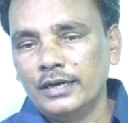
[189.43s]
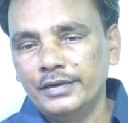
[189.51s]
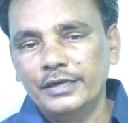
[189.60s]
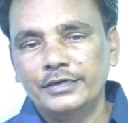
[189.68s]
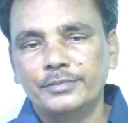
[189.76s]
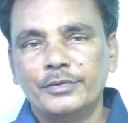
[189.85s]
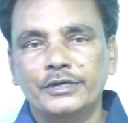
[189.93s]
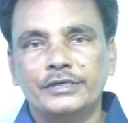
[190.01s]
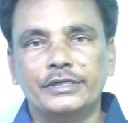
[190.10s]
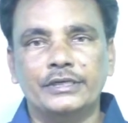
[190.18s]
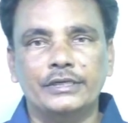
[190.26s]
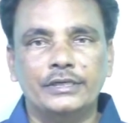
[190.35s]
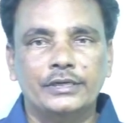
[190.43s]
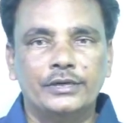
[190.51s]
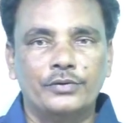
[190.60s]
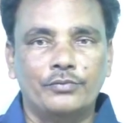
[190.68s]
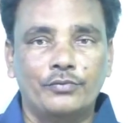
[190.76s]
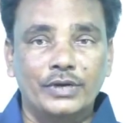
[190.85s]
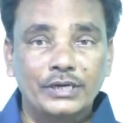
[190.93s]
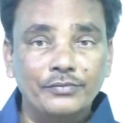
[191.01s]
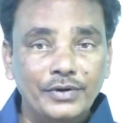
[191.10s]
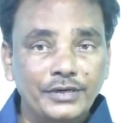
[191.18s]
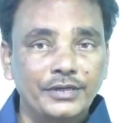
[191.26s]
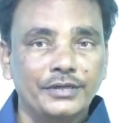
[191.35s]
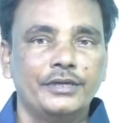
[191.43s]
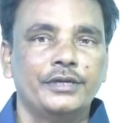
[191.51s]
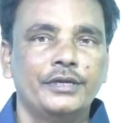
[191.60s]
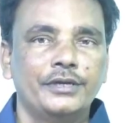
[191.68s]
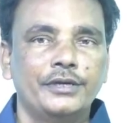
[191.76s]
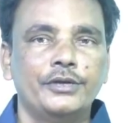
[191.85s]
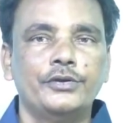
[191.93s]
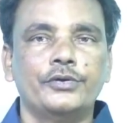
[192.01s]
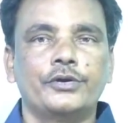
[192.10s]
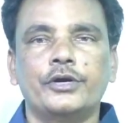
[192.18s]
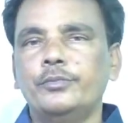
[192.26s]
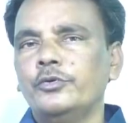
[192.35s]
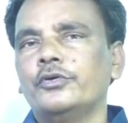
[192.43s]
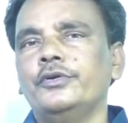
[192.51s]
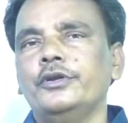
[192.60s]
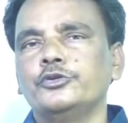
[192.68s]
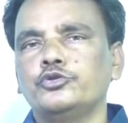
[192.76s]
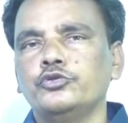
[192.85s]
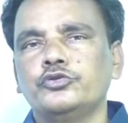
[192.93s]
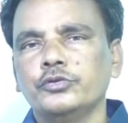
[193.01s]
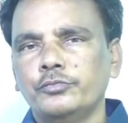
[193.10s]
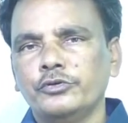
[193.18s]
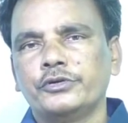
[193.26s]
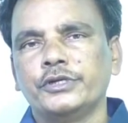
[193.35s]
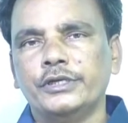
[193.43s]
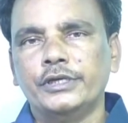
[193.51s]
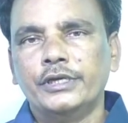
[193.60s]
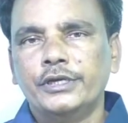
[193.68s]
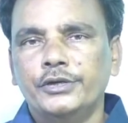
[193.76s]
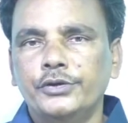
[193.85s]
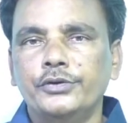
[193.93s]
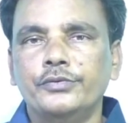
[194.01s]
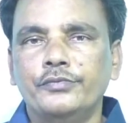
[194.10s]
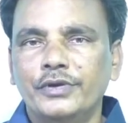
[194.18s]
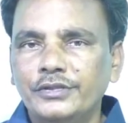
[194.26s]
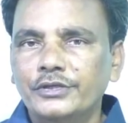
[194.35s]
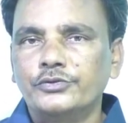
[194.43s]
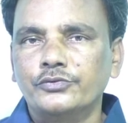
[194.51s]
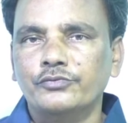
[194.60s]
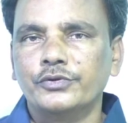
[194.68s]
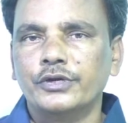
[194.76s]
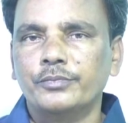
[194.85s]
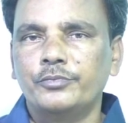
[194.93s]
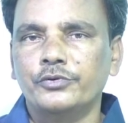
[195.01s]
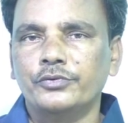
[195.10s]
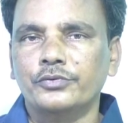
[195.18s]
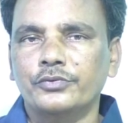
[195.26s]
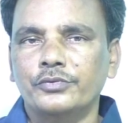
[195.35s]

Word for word: అనేటువంటి వరవడి నిన్ను కమ్ముకొని చుట్టుముట్టి నిన్ను వేధిస్తూ ఉన్నప్పుడు